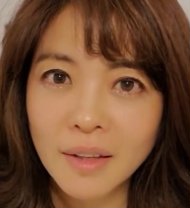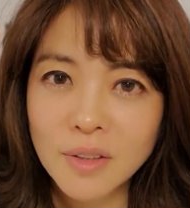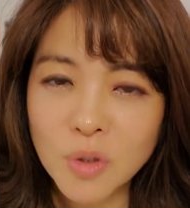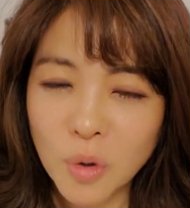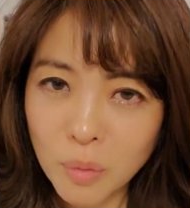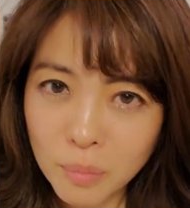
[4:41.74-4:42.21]

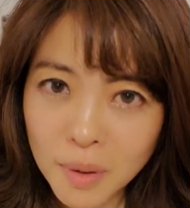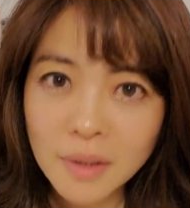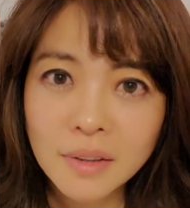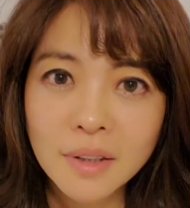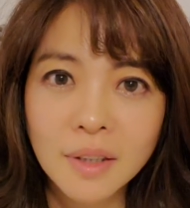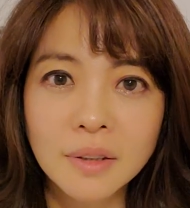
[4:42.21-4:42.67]
정말
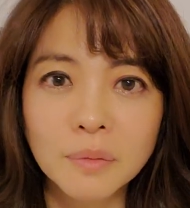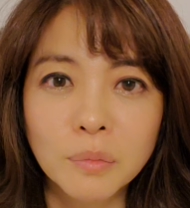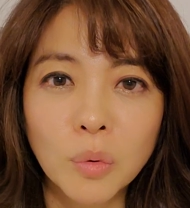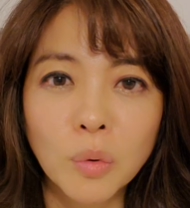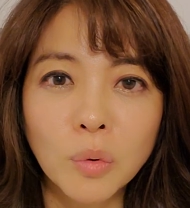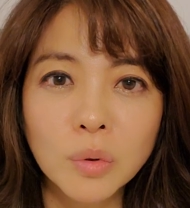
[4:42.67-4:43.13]
근데 그
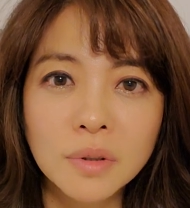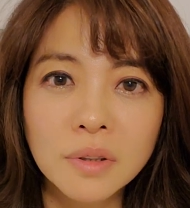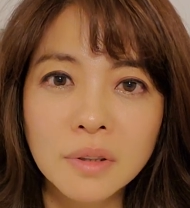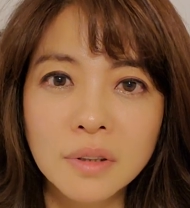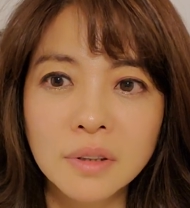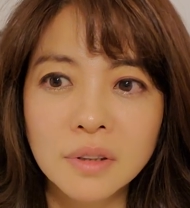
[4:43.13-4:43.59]

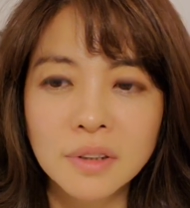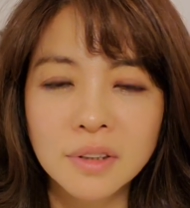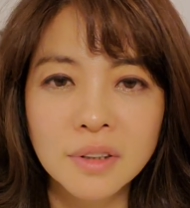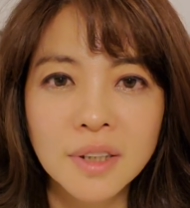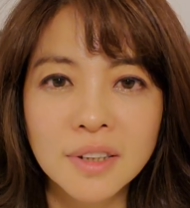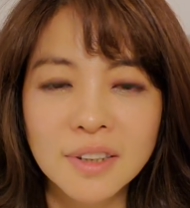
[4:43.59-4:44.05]
모든 그
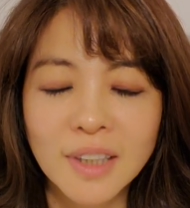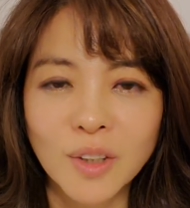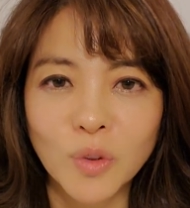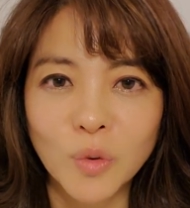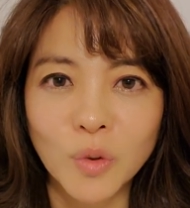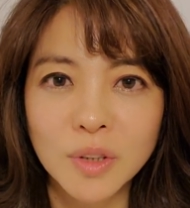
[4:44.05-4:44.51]
스트레스나
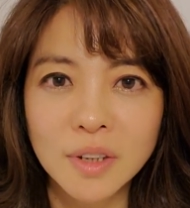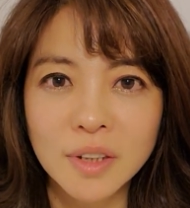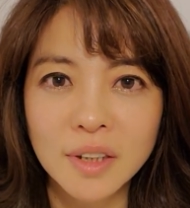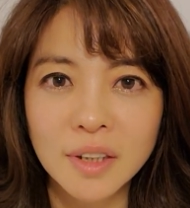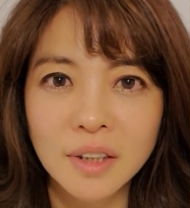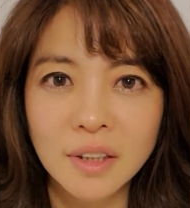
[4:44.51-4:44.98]
이런
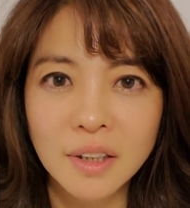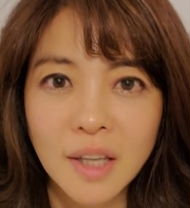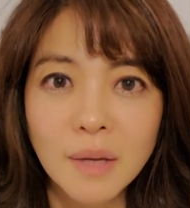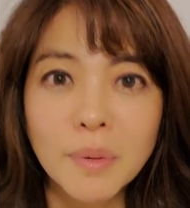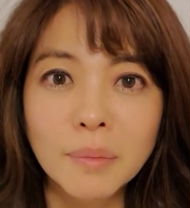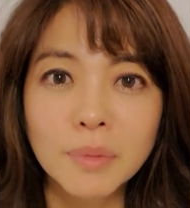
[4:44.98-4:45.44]
거를
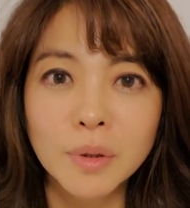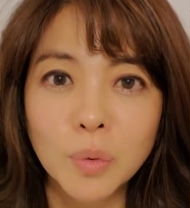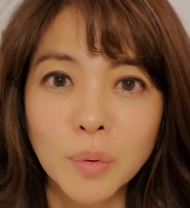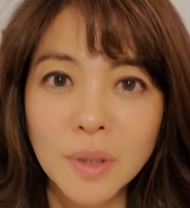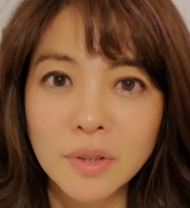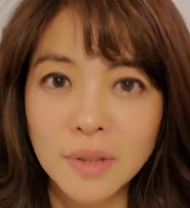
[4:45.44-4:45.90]
케이팝을
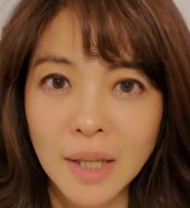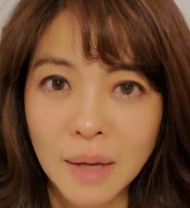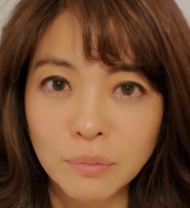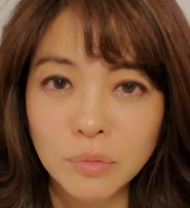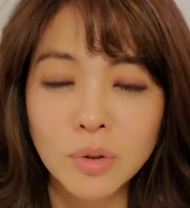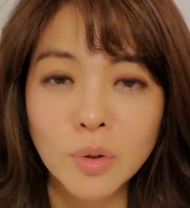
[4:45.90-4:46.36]
통해서 다
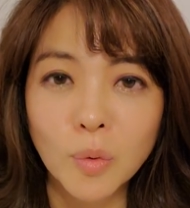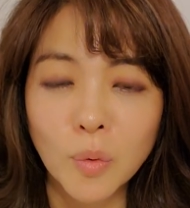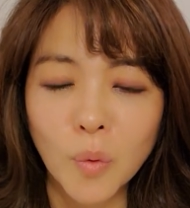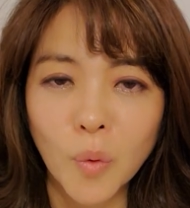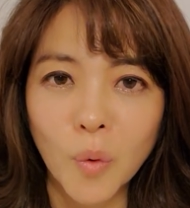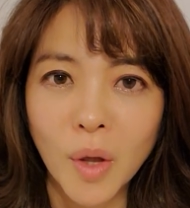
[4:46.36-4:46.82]

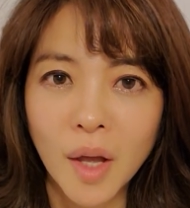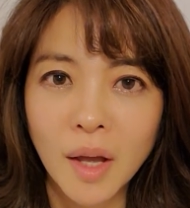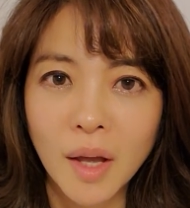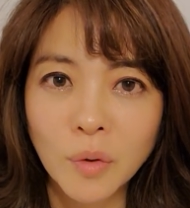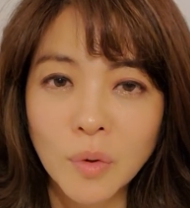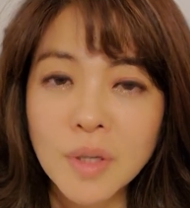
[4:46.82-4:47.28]
풀고
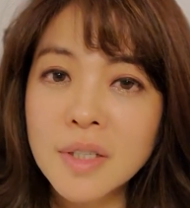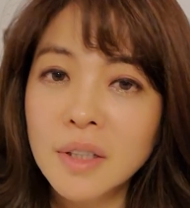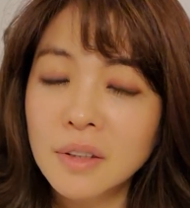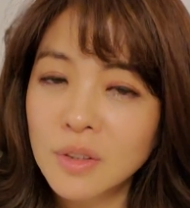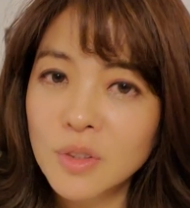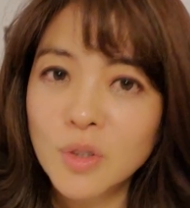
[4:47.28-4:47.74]
굉장히
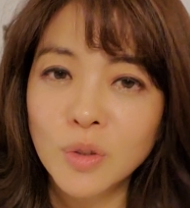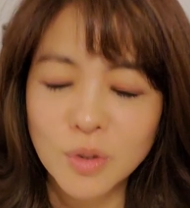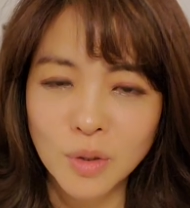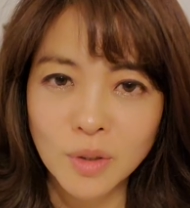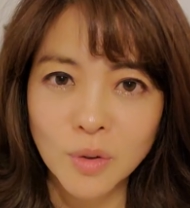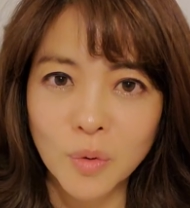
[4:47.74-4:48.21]

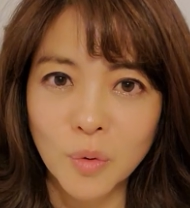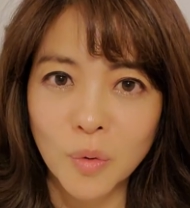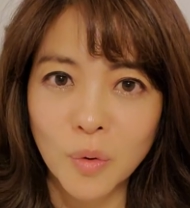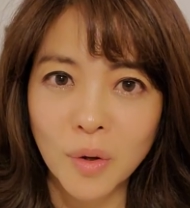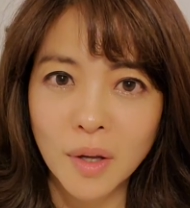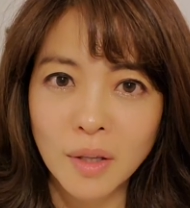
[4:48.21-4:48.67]

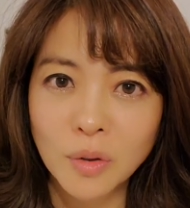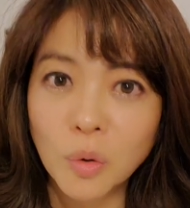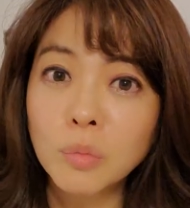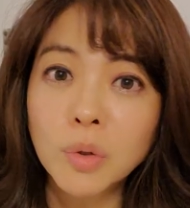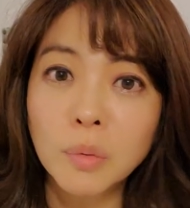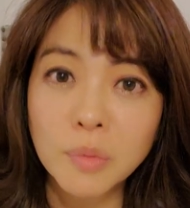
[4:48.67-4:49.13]
긍정적이고
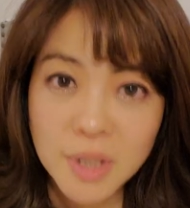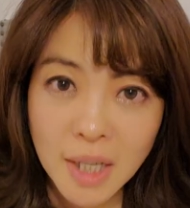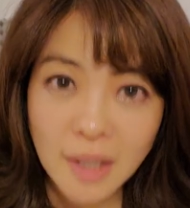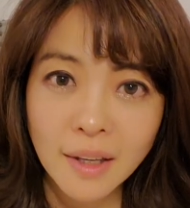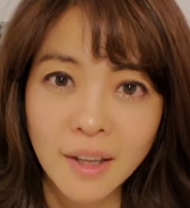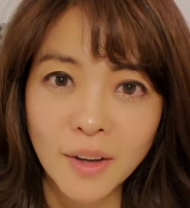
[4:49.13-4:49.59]
너무너무
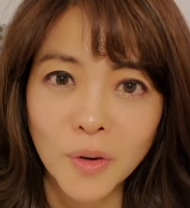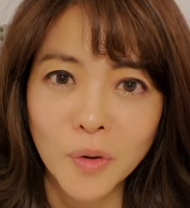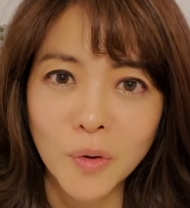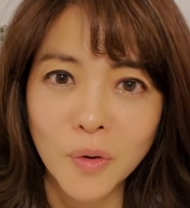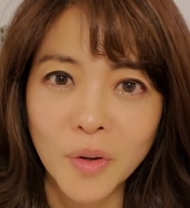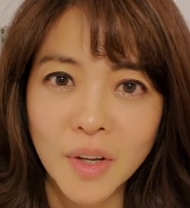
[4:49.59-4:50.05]

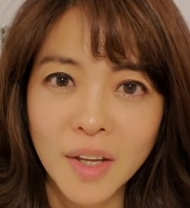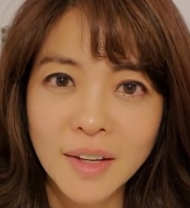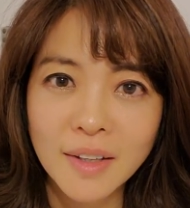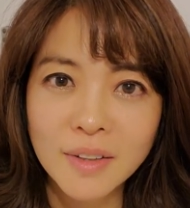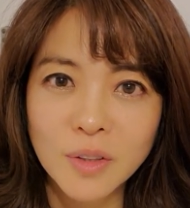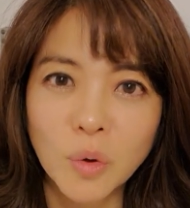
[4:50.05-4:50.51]
착해요.
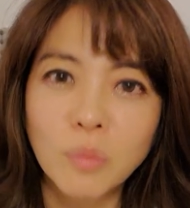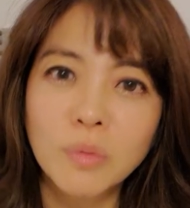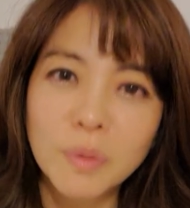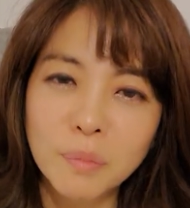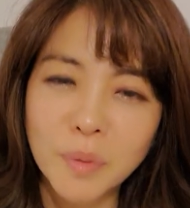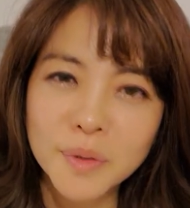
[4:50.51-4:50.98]
너무
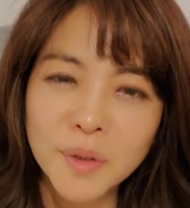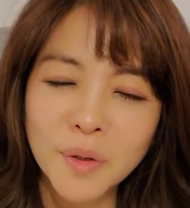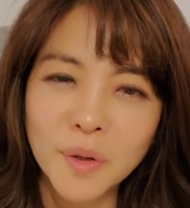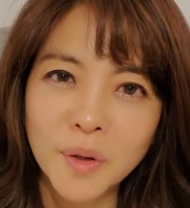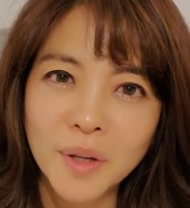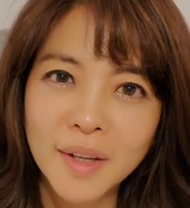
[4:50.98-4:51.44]

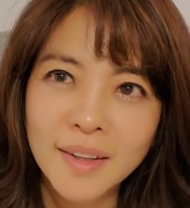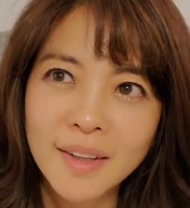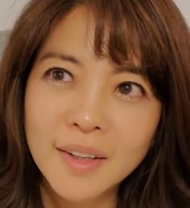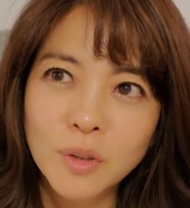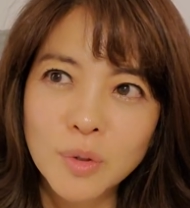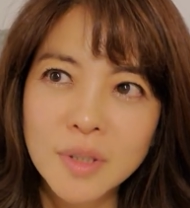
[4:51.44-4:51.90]
이뻐서
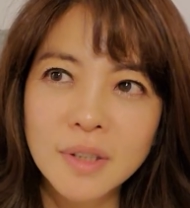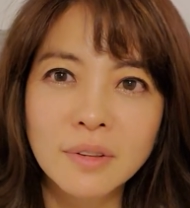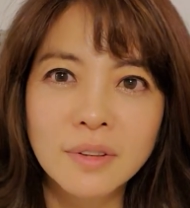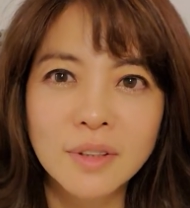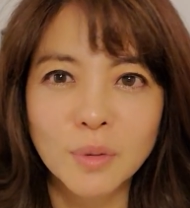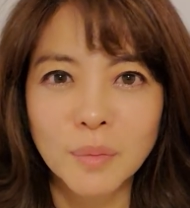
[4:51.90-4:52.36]
우리
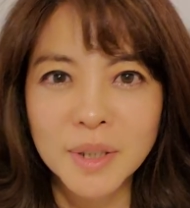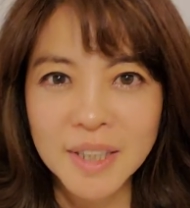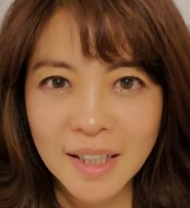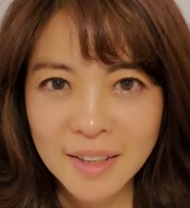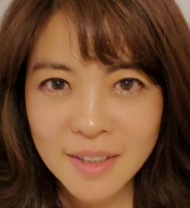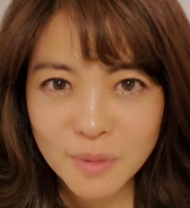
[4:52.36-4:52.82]
친구들이 정말
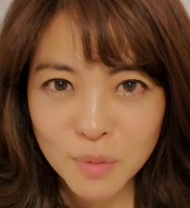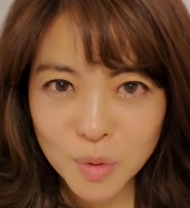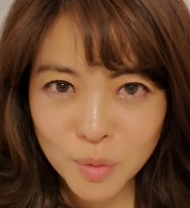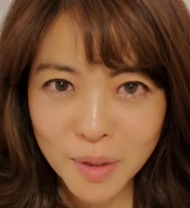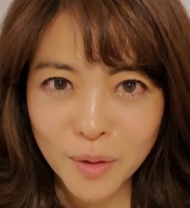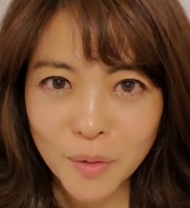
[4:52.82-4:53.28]
잘 됐으면
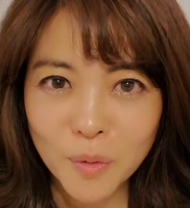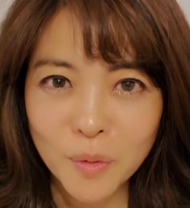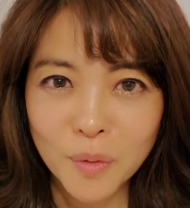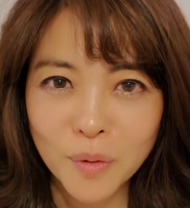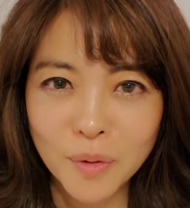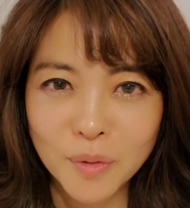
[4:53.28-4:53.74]

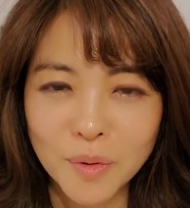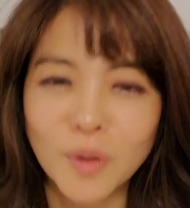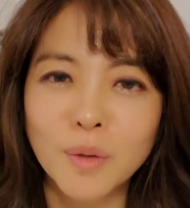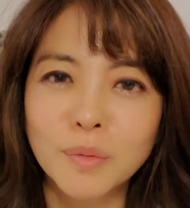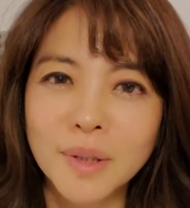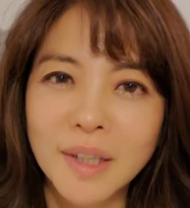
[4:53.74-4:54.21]
좋겠고 또
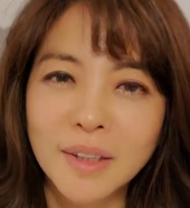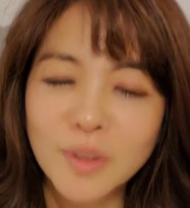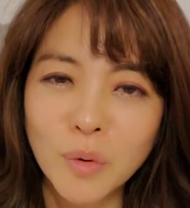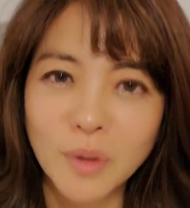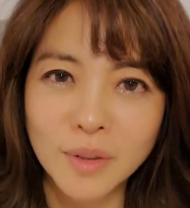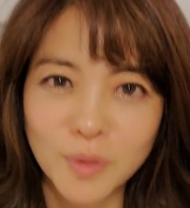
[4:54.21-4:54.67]
여러분의
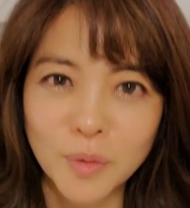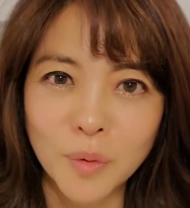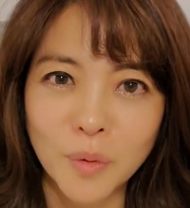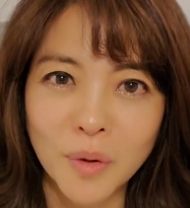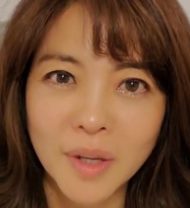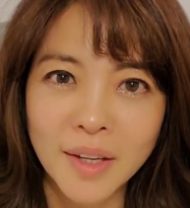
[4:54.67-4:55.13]

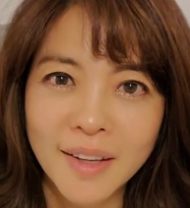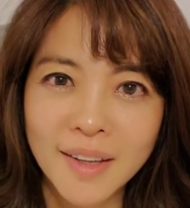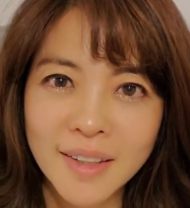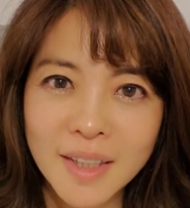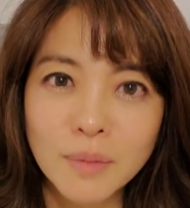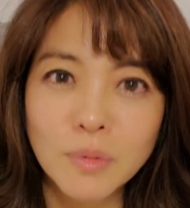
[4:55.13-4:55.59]
응원으로
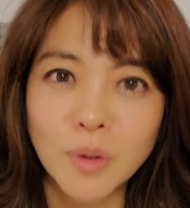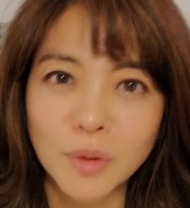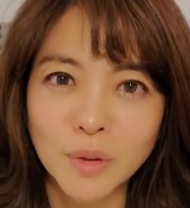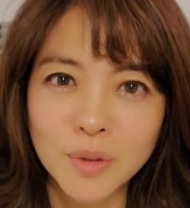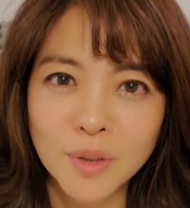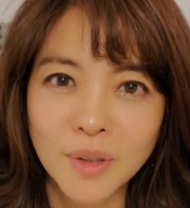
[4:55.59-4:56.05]
힘을
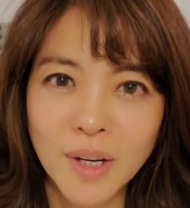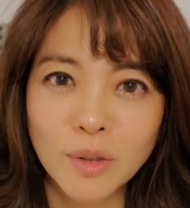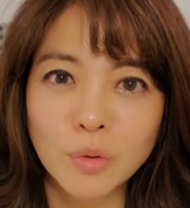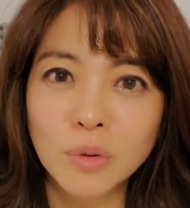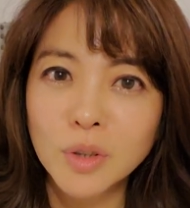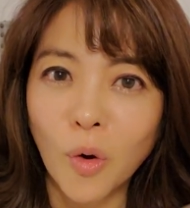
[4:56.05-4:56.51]
얻어서
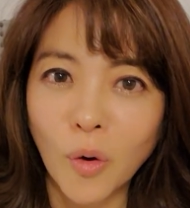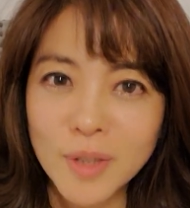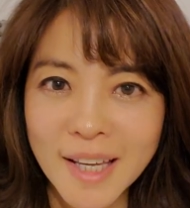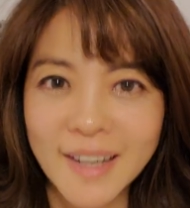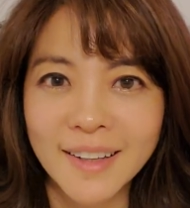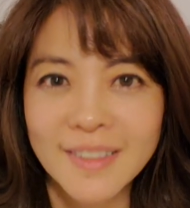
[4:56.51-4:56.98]
한국을 더
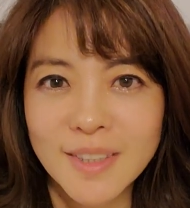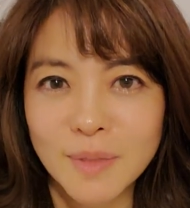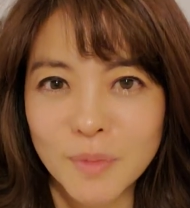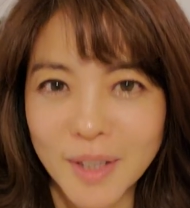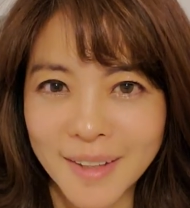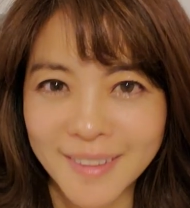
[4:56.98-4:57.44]

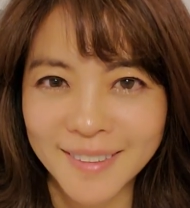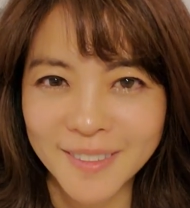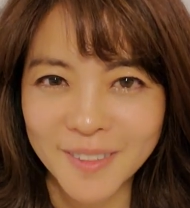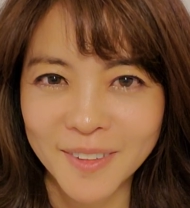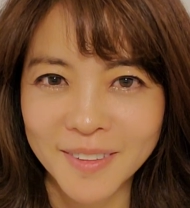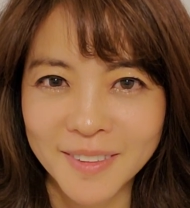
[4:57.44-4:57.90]
사랑했으면 하는
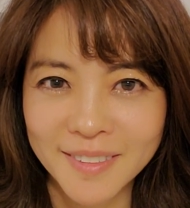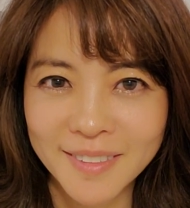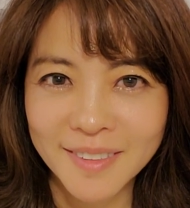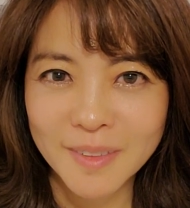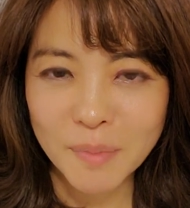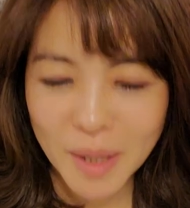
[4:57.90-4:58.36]
그런
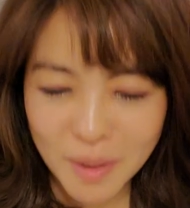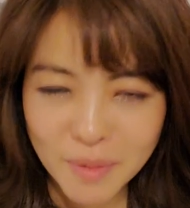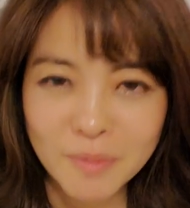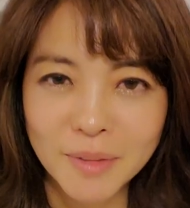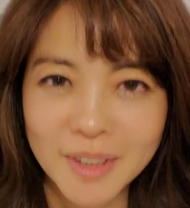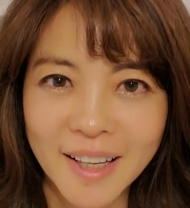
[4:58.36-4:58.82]

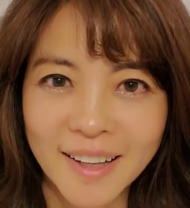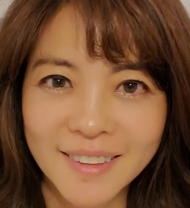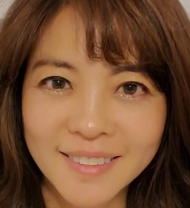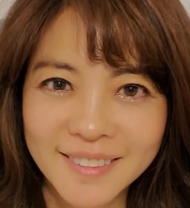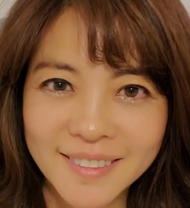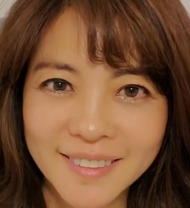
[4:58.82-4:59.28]
바람입니다.
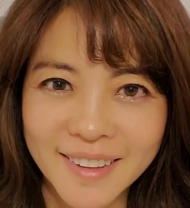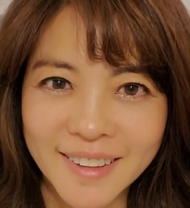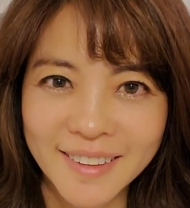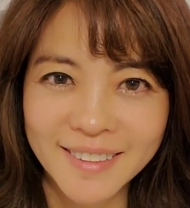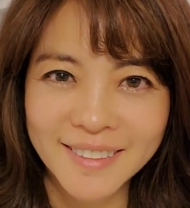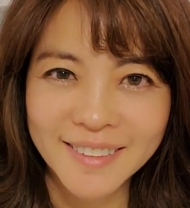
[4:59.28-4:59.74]
네.